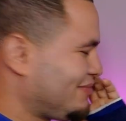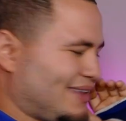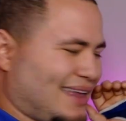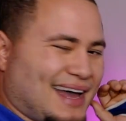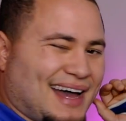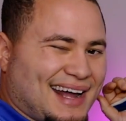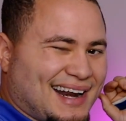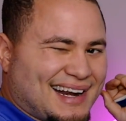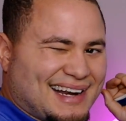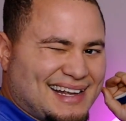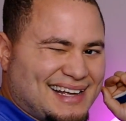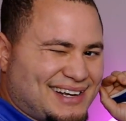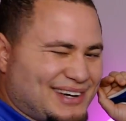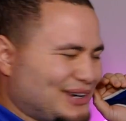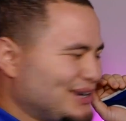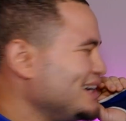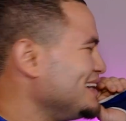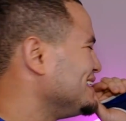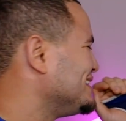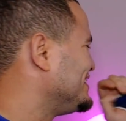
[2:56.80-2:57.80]
Qué
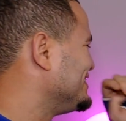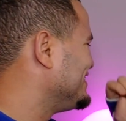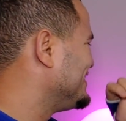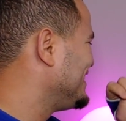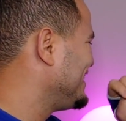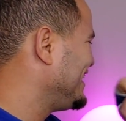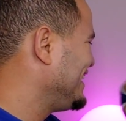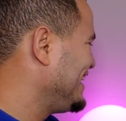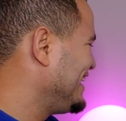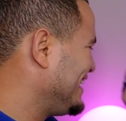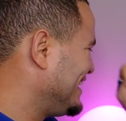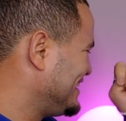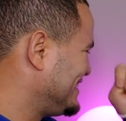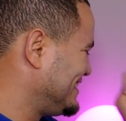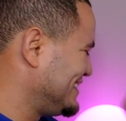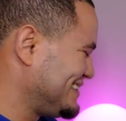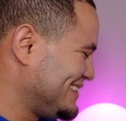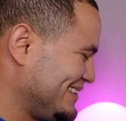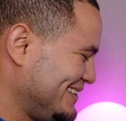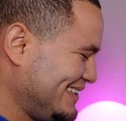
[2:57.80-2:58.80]
rico eso, ¿eh?
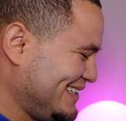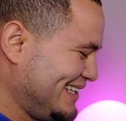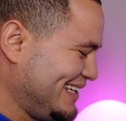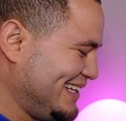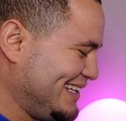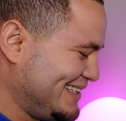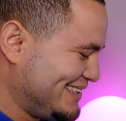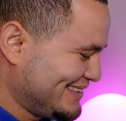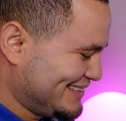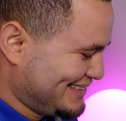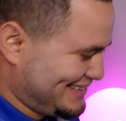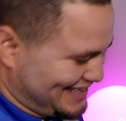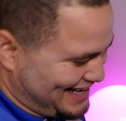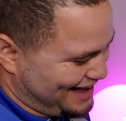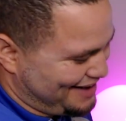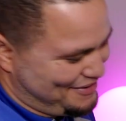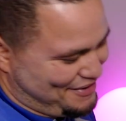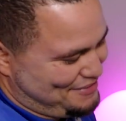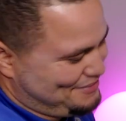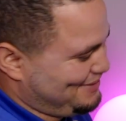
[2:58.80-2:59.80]
Ese sonidito.
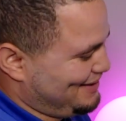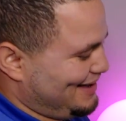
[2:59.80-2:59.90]
A mí,